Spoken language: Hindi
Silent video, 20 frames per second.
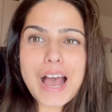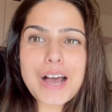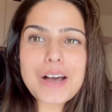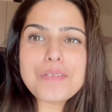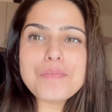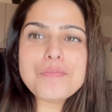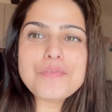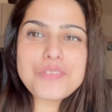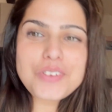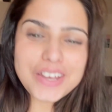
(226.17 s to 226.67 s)
आई
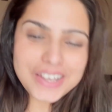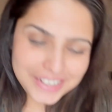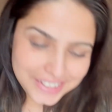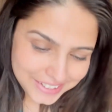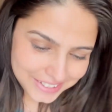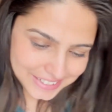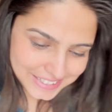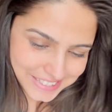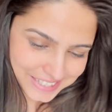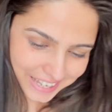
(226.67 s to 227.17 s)
एम वेरी
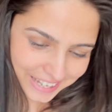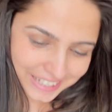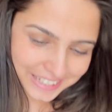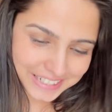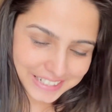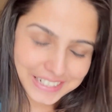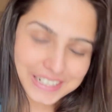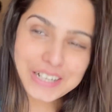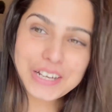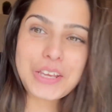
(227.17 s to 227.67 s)

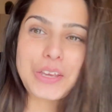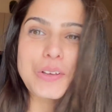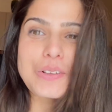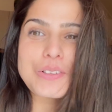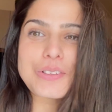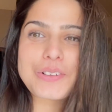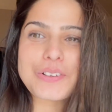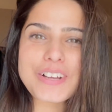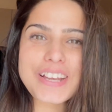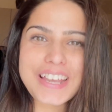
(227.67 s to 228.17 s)
एक्साइटेड कि
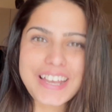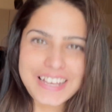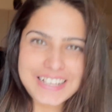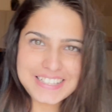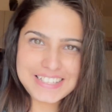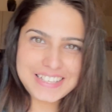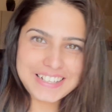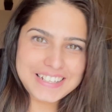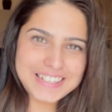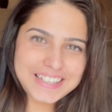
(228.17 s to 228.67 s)
उसको
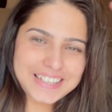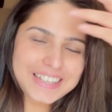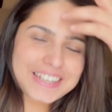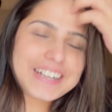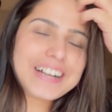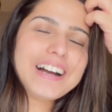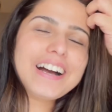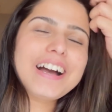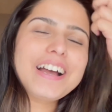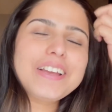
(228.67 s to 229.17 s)
कैसा
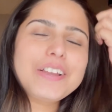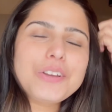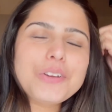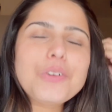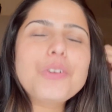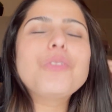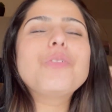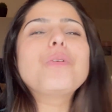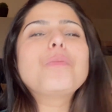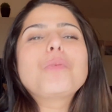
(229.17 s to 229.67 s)
लगेगा आई नो
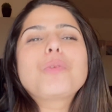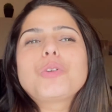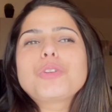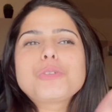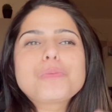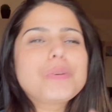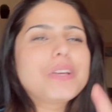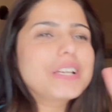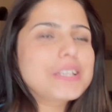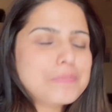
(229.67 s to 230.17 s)
वो कुछ
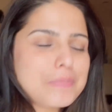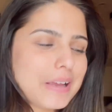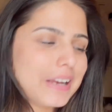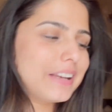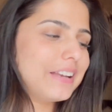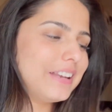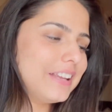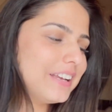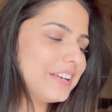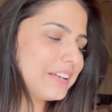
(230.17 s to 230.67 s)
भी
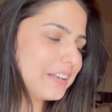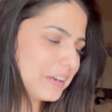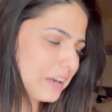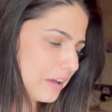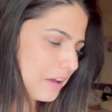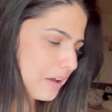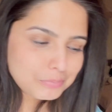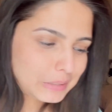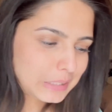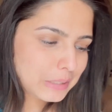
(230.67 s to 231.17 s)
एक्सपेक्ट नहीं कर रहा
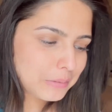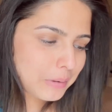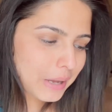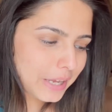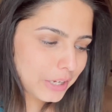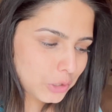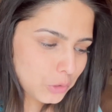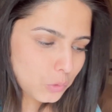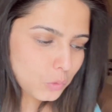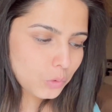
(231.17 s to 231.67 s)
मतलब
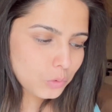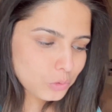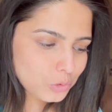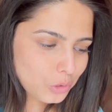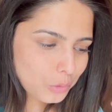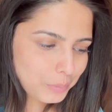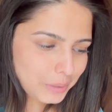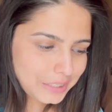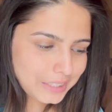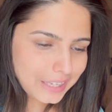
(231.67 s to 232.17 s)
आई नो
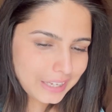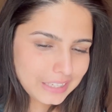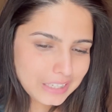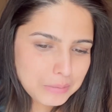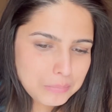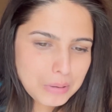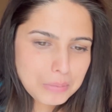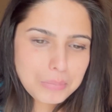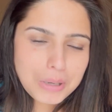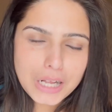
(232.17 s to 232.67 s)
उसको पता है कि
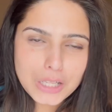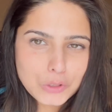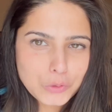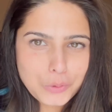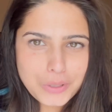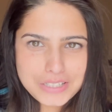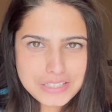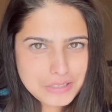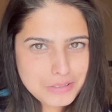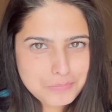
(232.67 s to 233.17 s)
मैं फालतू
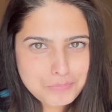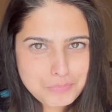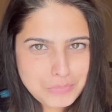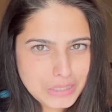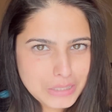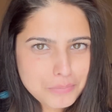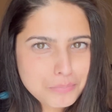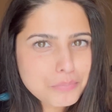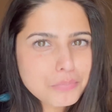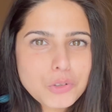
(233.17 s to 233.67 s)
ऐसे
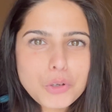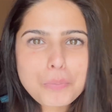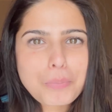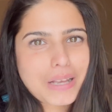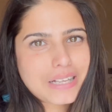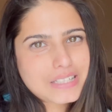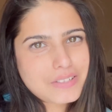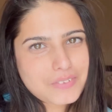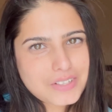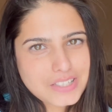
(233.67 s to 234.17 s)
मतलब कोई
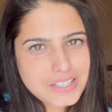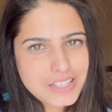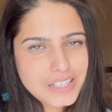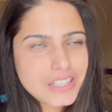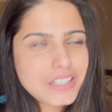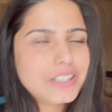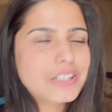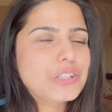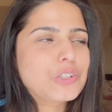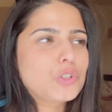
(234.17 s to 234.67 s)
पैसे वैसे नहीं
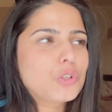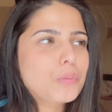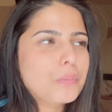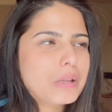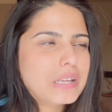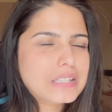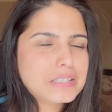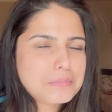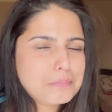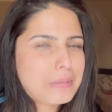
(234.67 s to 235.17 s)
खर्चती हूँ
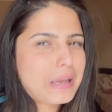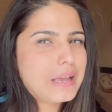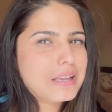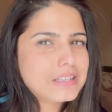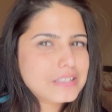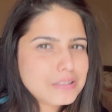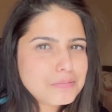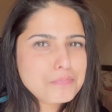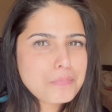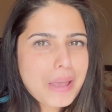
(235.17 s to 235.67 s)
मैं
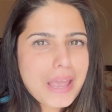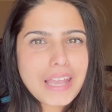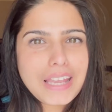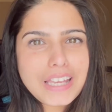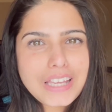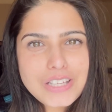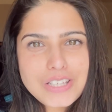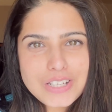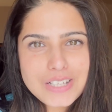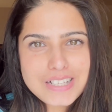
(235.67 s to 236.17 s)

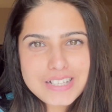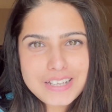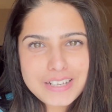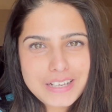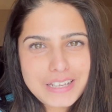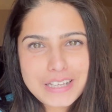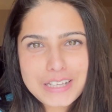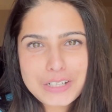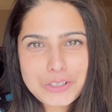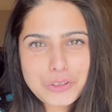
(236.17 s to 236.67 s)
महंगी चीज़
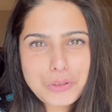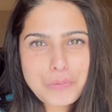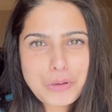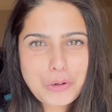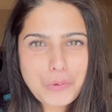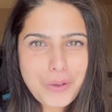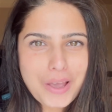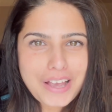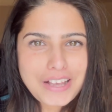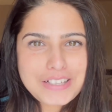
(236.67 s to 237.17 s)
लेने के लिए तो मेरे
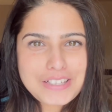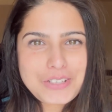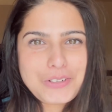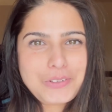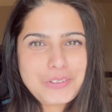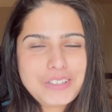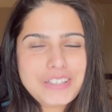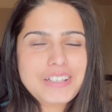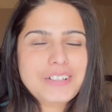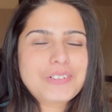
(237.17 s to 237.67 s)
को ऐसे
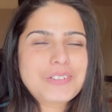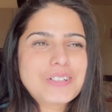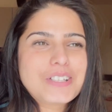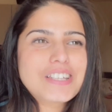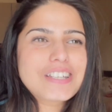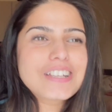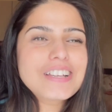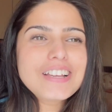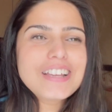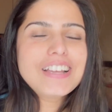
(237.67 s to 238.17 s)
होता है
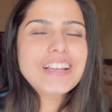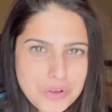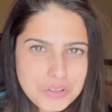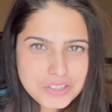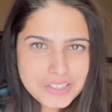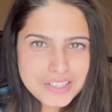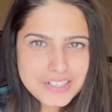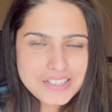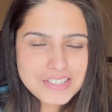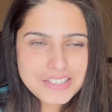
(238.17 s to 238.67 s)
कुछ तो
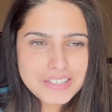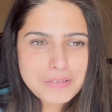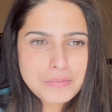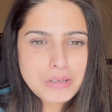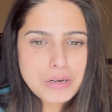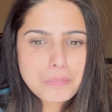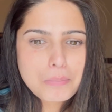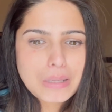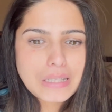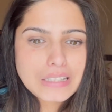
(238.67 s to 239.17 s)
देर से
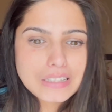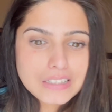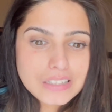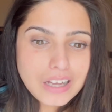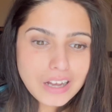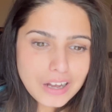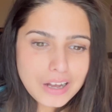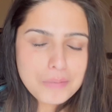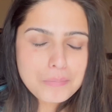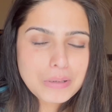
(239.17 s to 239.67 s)
मेरा मन
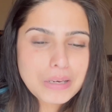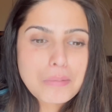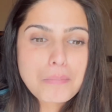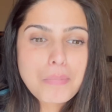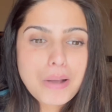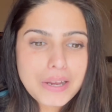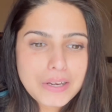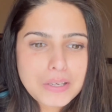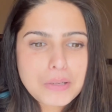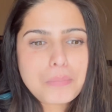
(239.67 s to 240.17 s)
था मेरे
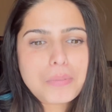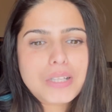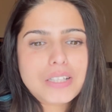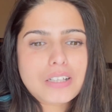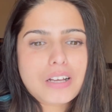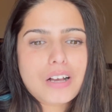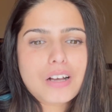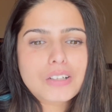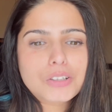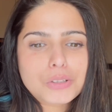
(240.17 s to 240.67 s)
माइंड में
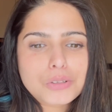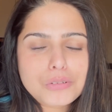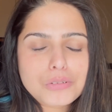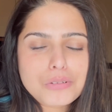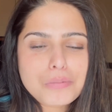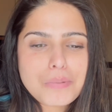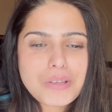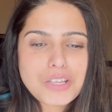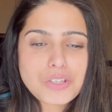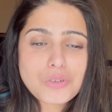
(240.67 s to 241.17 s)
था तो
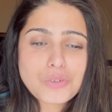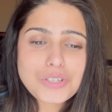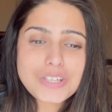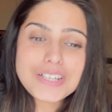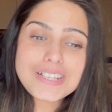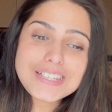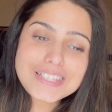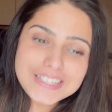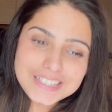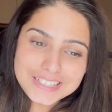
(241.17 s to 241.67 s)
मैंने सोचा
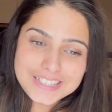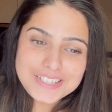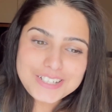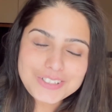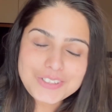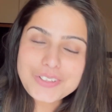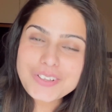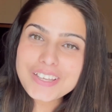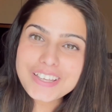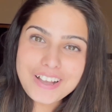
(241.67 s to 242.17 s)
इससे अच्छा
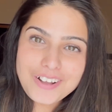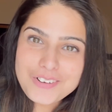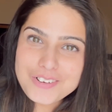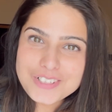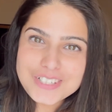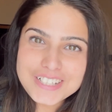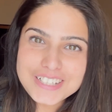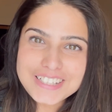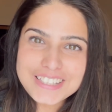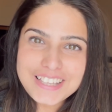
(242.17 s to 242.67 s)
तो क्या हो
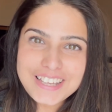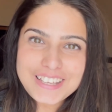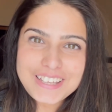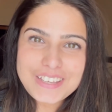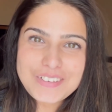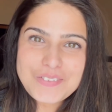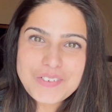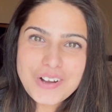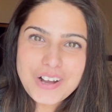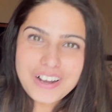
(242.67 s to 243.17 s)
सकता है
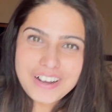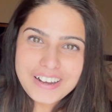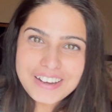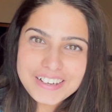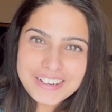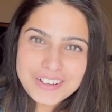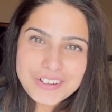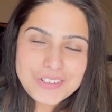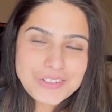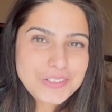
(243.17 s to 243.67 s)
कि वो आ
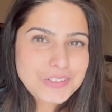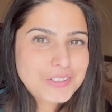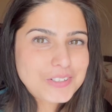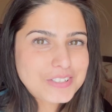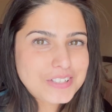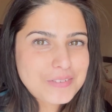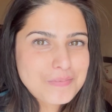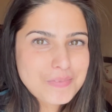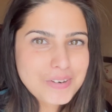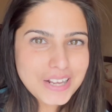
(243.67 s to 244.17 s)
रहा है और उसको
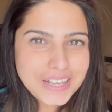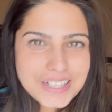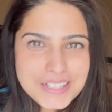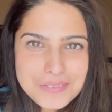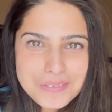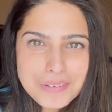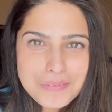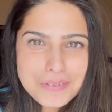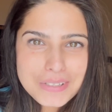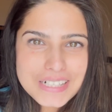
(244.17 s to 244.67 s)
सरप्राइज़
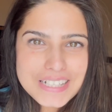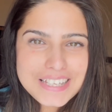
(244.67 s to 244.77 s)
भी मिल